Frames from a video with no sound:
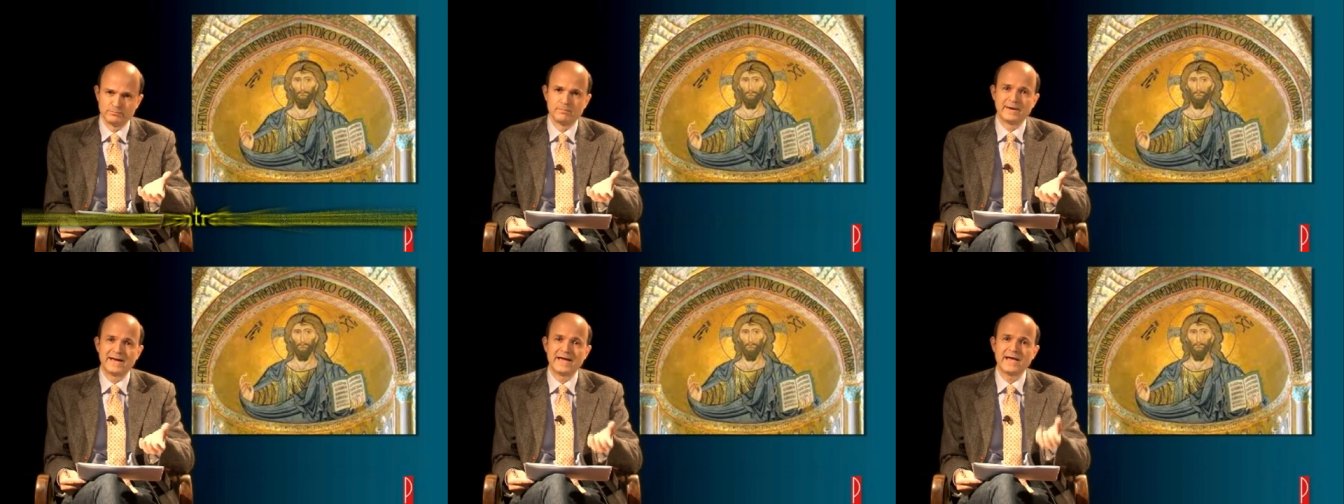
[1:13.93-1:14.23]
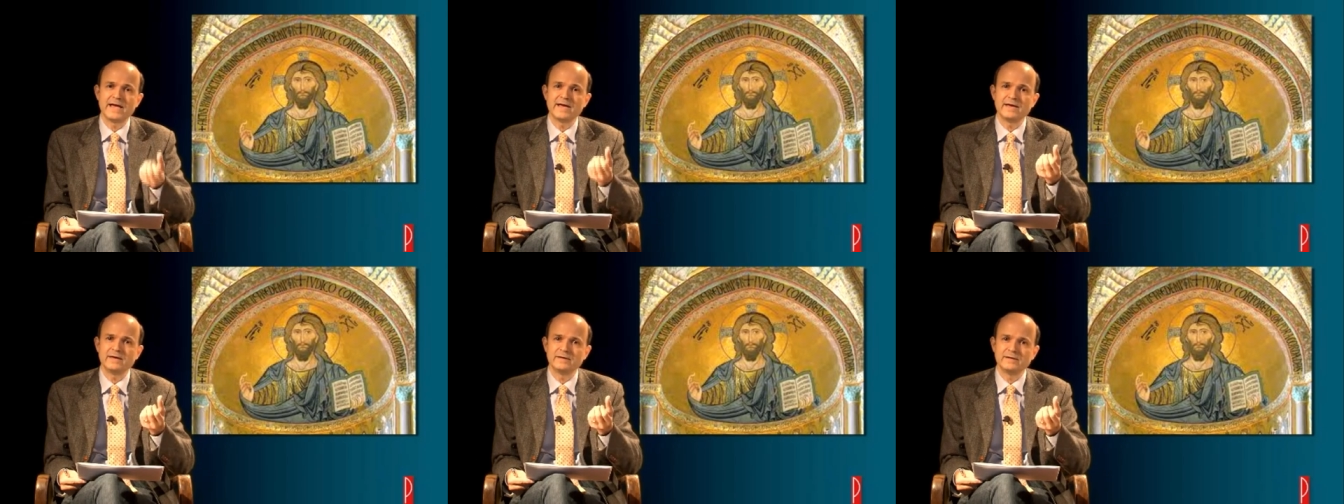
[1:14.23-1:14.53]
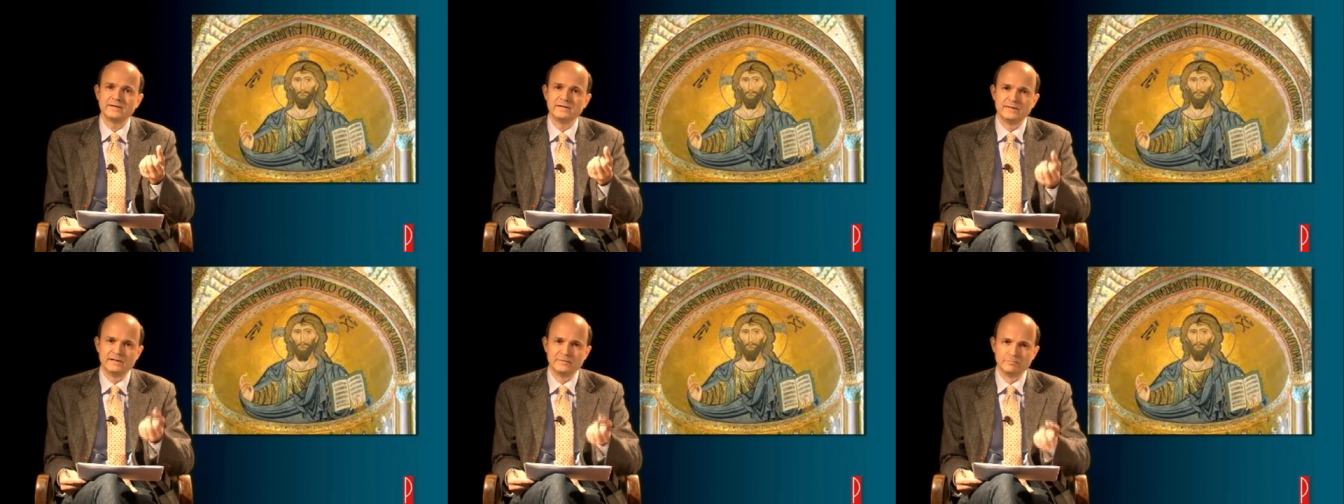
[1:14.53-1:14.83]
ma è
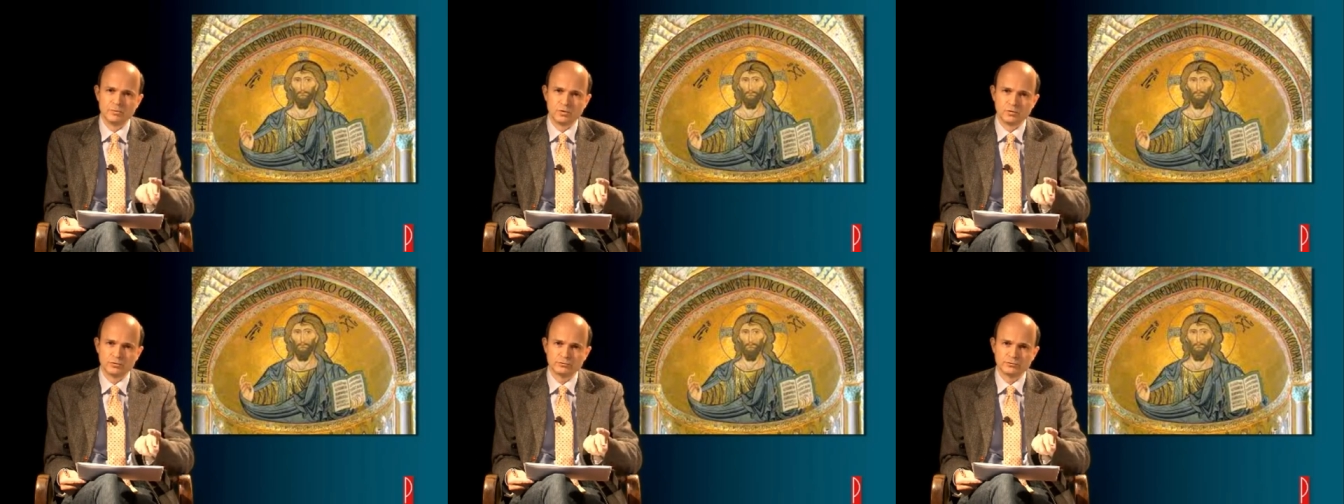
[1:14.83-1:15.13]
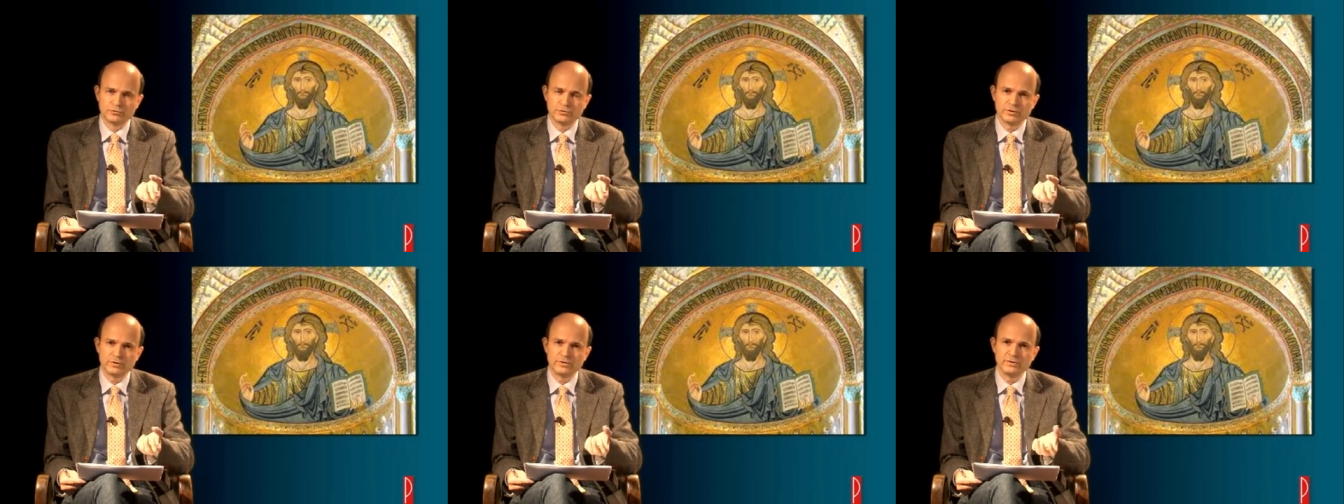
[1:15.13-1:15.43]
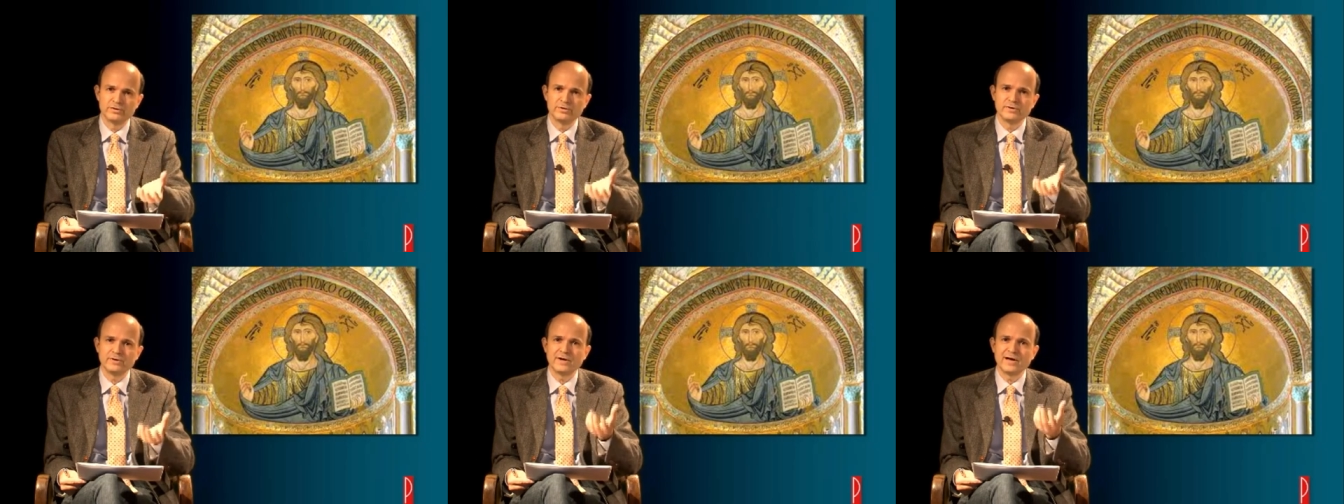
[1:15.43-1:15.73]
il mondo
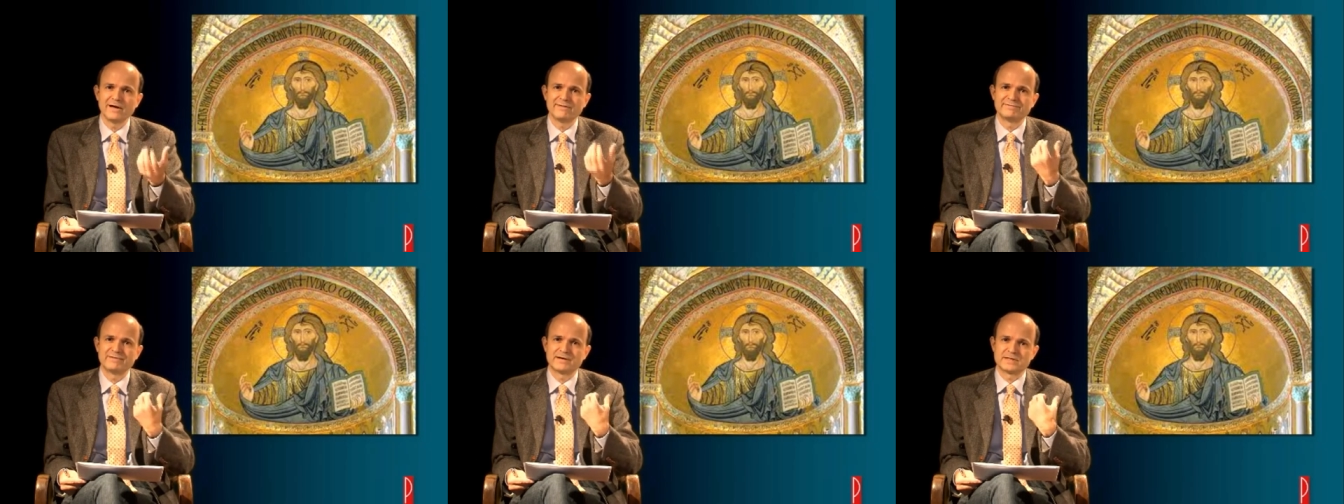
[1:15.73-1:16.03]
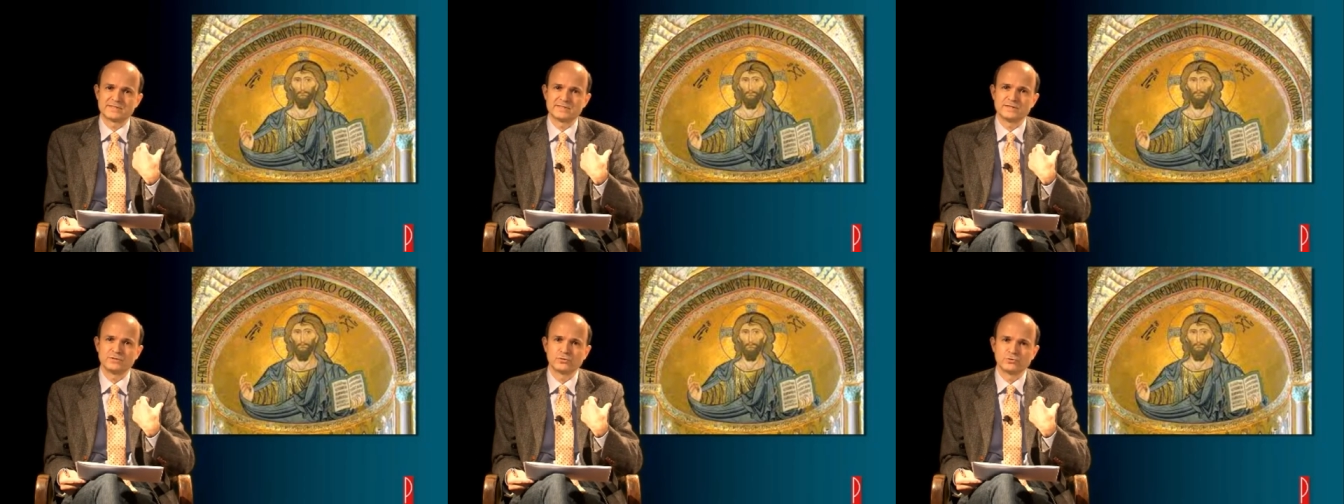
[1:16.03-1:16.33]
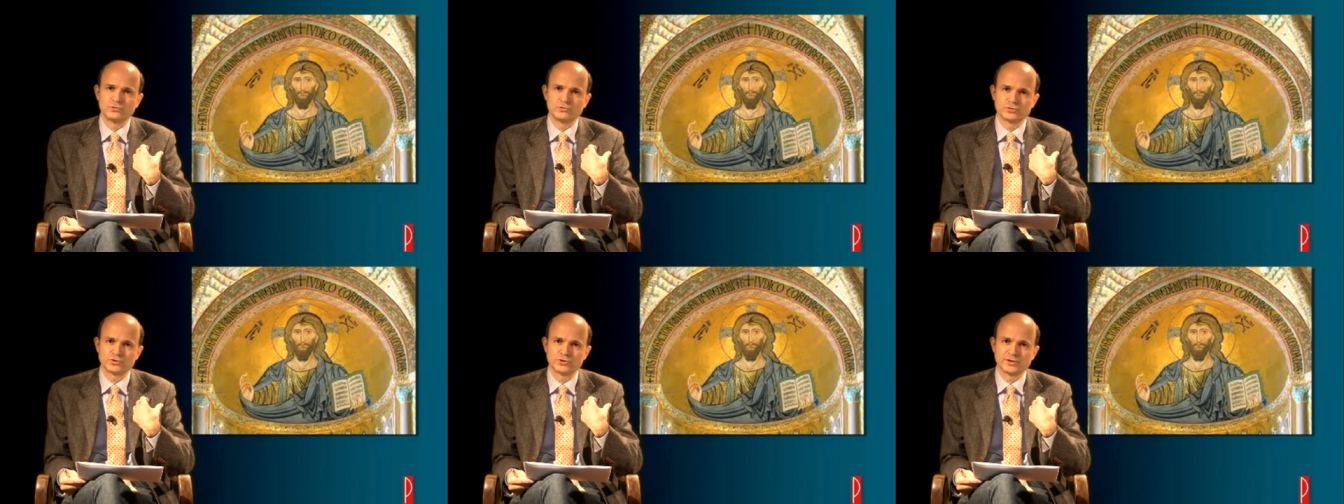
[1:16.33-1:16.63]
a farsi
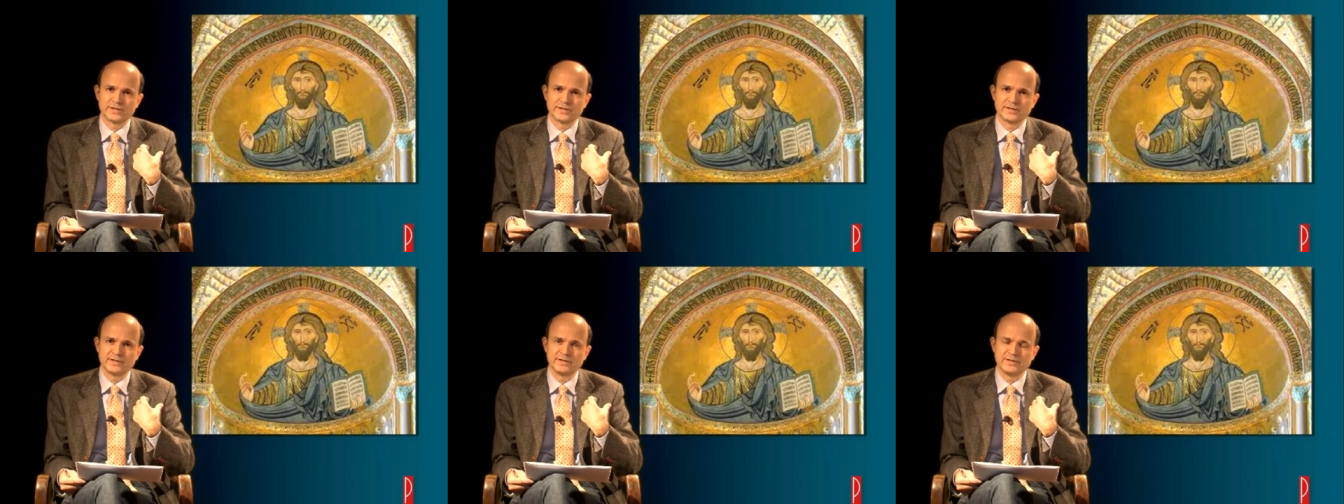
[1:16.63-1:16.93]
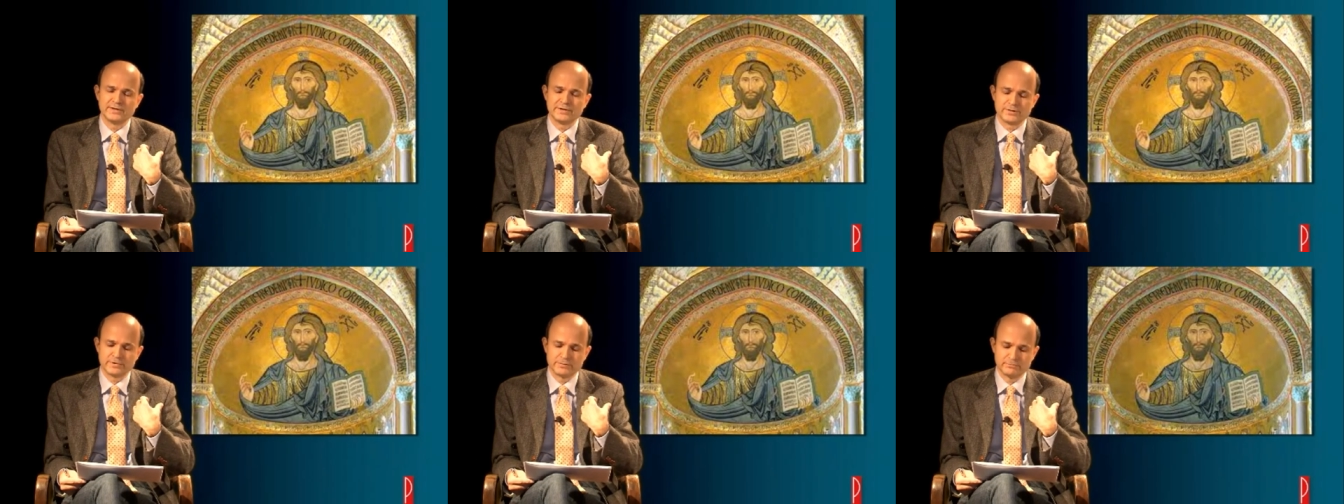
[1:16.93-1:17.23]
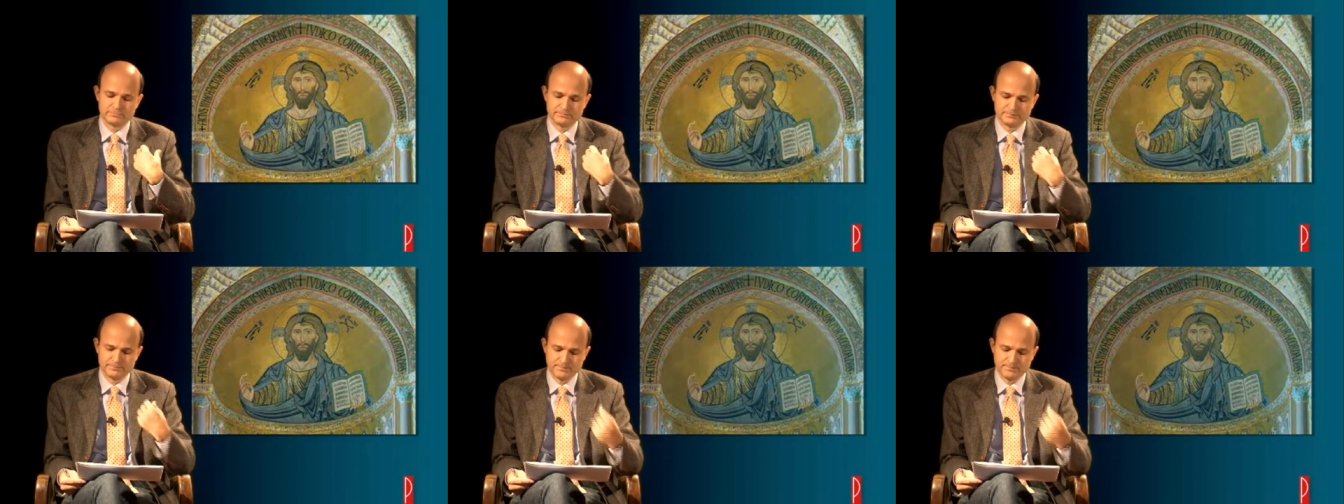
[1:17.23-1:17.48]
conoscere dall'io.